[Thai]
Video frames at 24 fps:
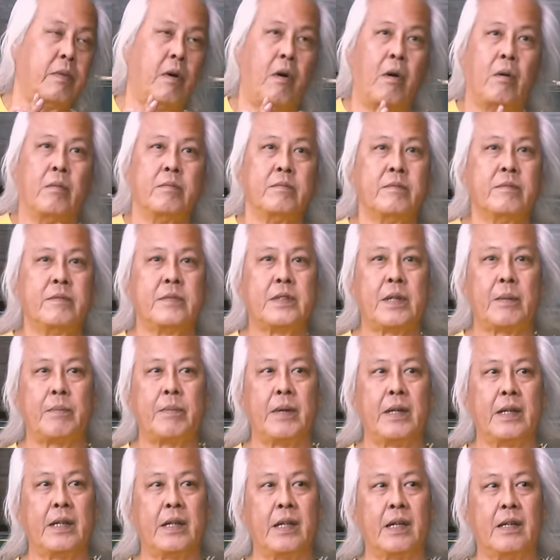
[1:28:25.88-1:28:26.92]
ผมจะ
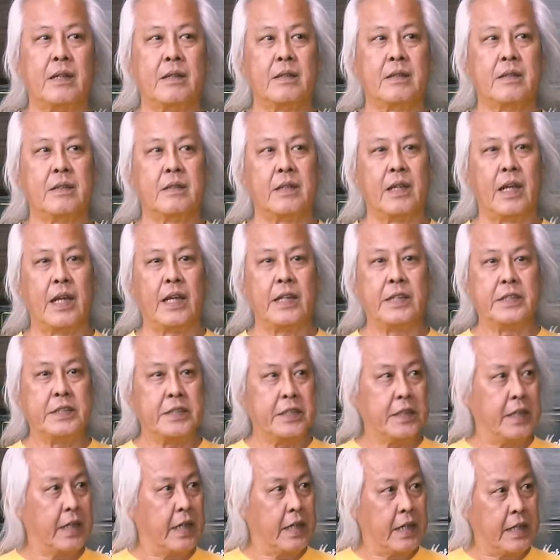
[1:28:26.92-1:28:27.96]
เป็นทางเอน
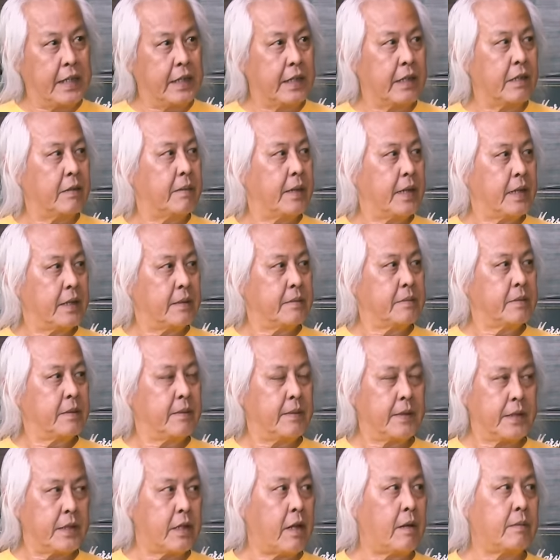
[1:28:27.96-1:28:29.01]
จิเนียริ่งเข้าไปเพื่อ
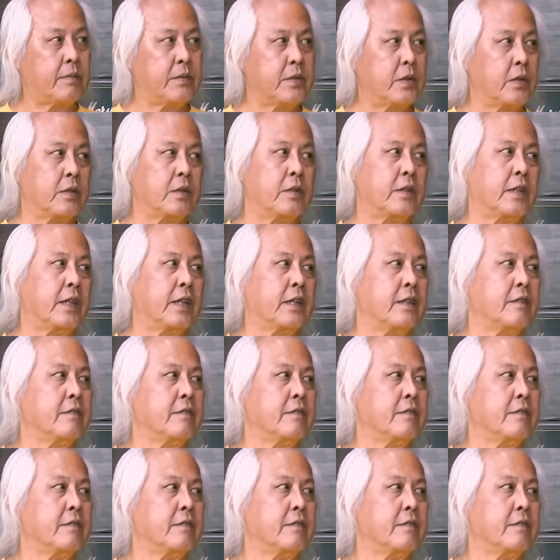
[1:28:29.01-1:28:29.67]
ไปตอบโจทย์ตรงนั้